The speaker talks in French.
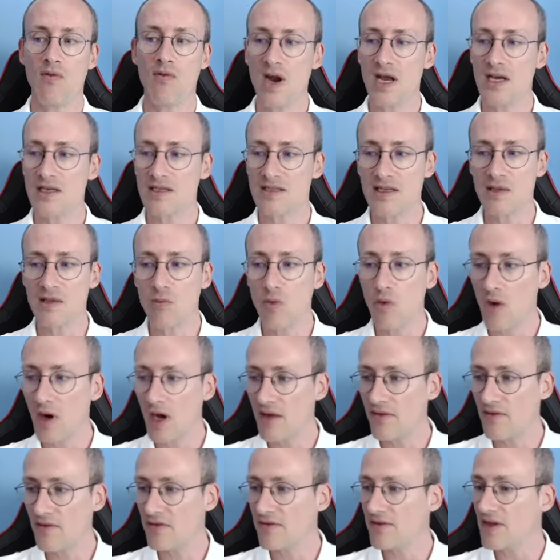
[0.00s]
voilà, c'était mon
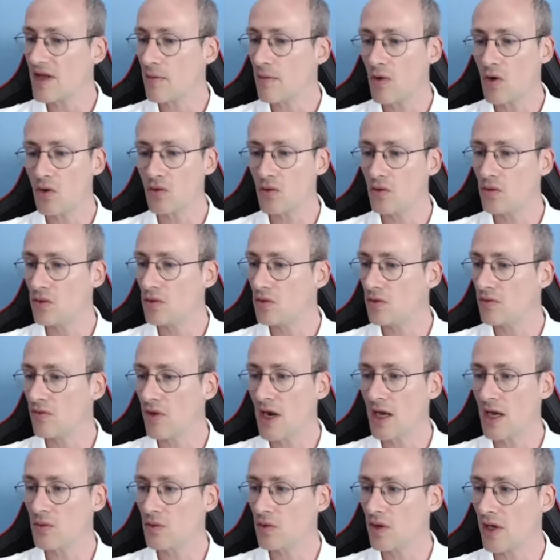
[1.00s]
rêve, évidemment, de,
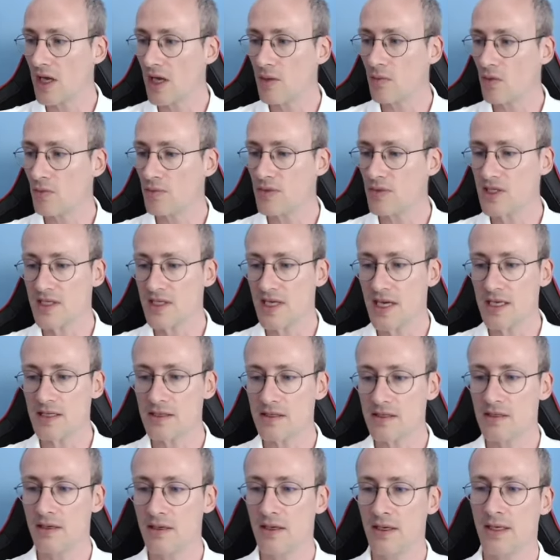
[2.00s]
voilà, de créer mon
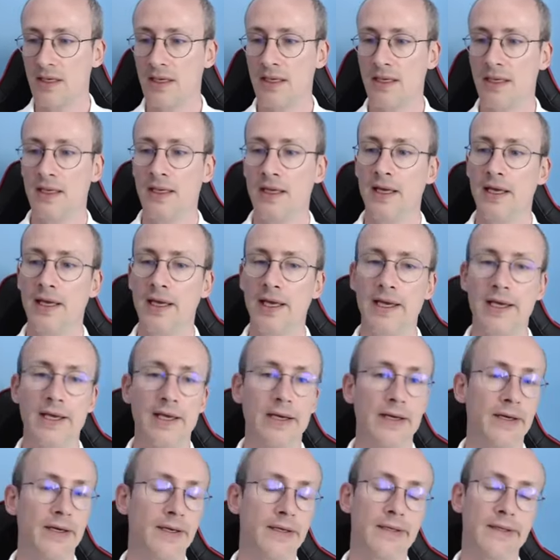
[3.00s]
business. Mhm.
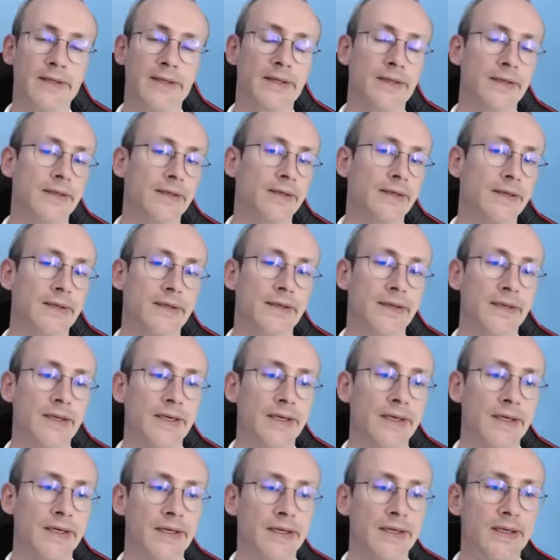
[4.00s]
Euh,
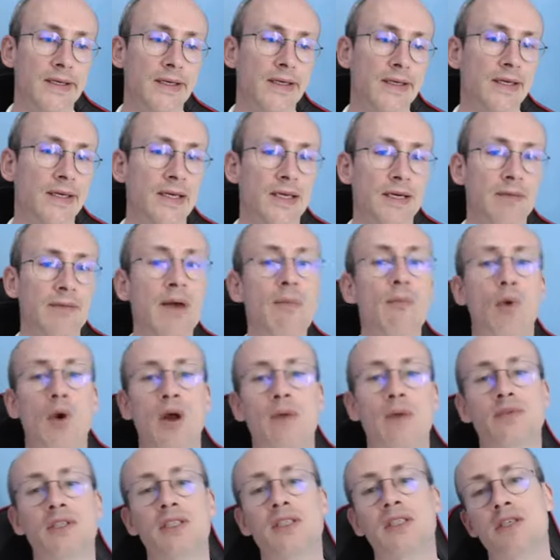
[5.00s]
et, même pour
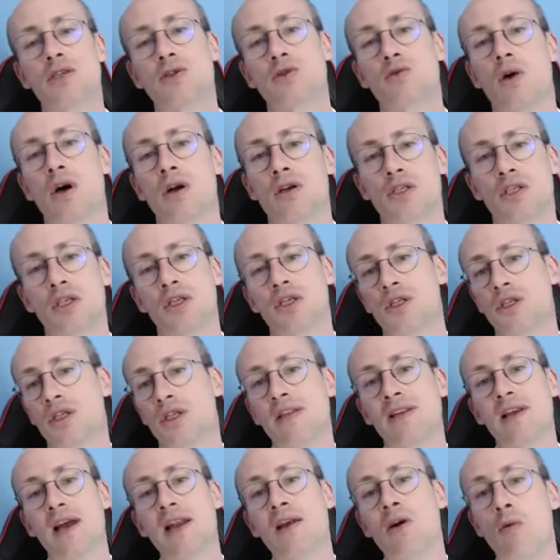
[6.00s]
la petite histoire, j'y
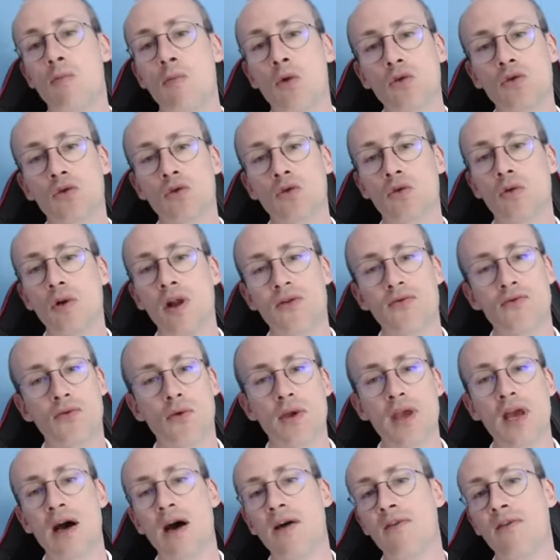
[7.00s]
étais allé en moto, la
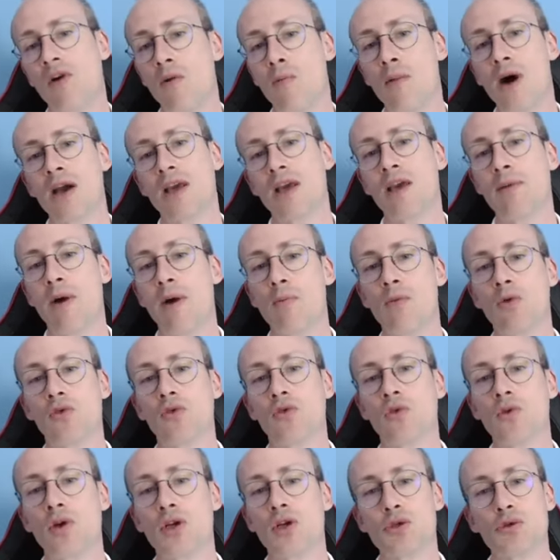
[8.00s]
fourrière avait embarqué ma
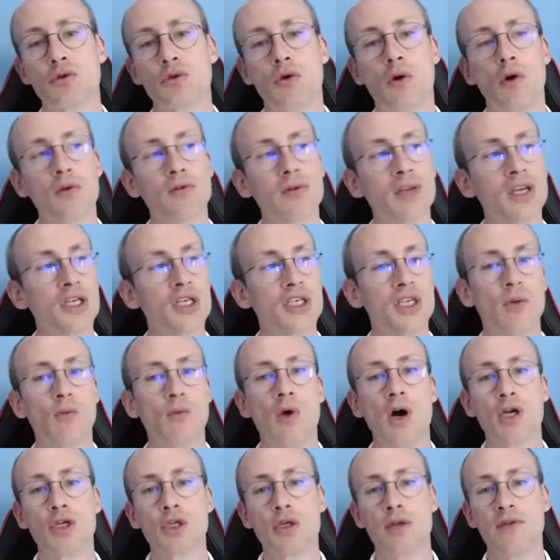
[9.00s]
moto et je suis rentré chez
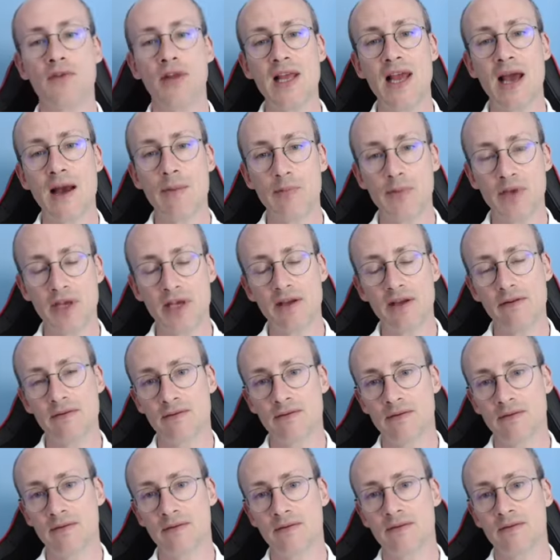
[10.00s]
moi à Gennevilliers à pied.
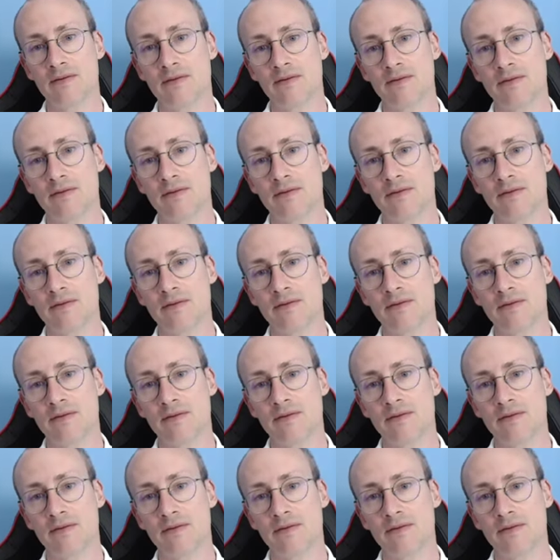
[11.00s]
Donc,